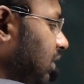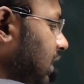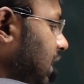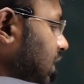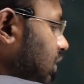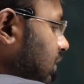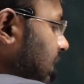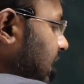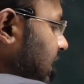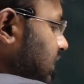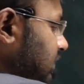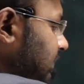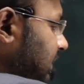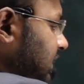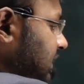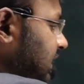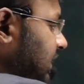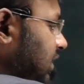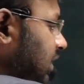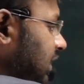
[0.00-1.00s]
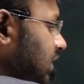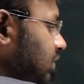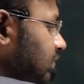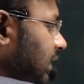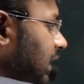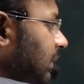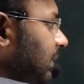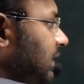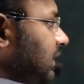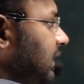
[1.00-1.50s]
होगा तो एक्स माइनस ए का
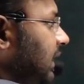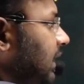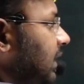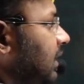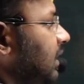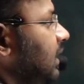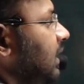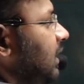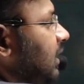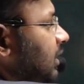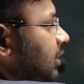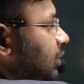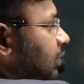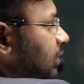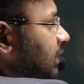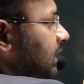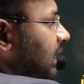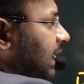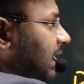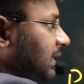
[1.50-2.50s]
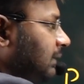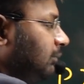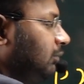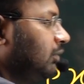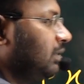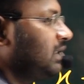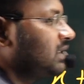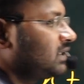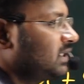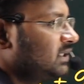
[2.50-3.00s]
स्क्वायर बन जाएगा जो कि आज हम
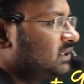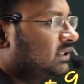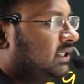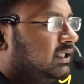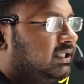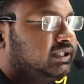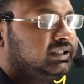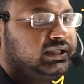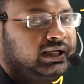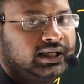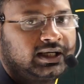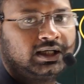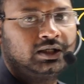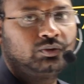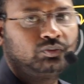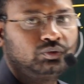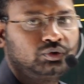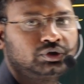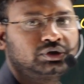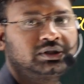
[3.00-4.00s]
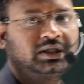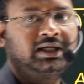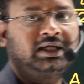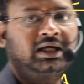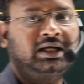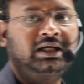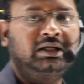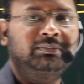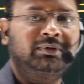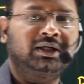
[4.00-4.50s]
लोग डिस्कस करने जा रहे हैं वो उस तरह
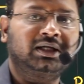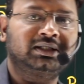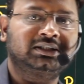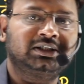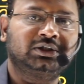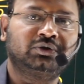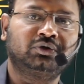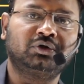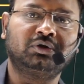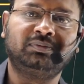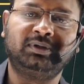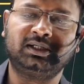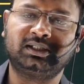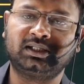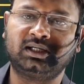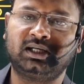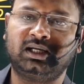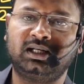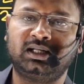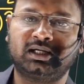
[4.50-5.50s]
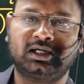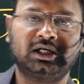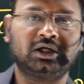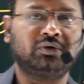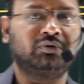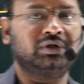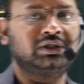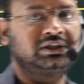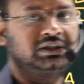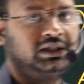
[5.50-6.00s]
का नहीं बनना चाहिए दोनों फैक्टर अलग अलग
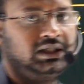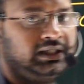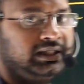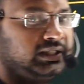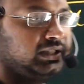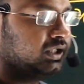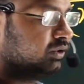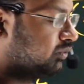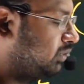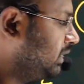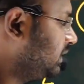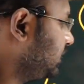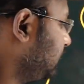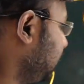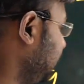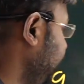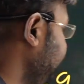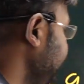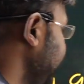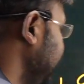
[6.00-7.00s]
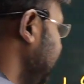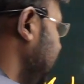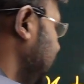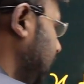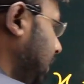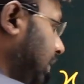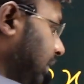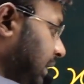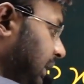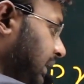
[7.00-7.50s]
होने चाहिए लीनियर होने चाहिए
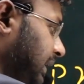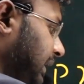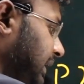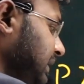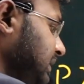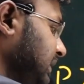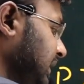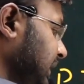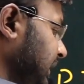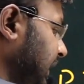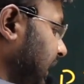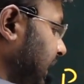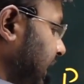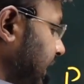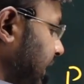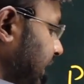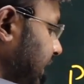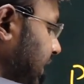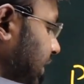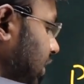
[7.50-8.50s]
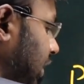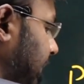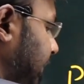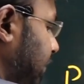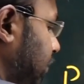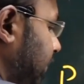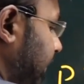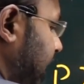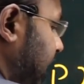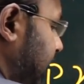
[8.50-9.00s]
और एक कंडीशन क्या है कि डिग्री ऑफ
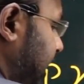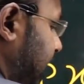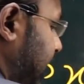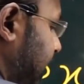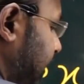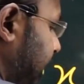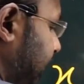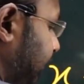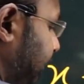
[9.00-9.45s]
न्यूमरेटर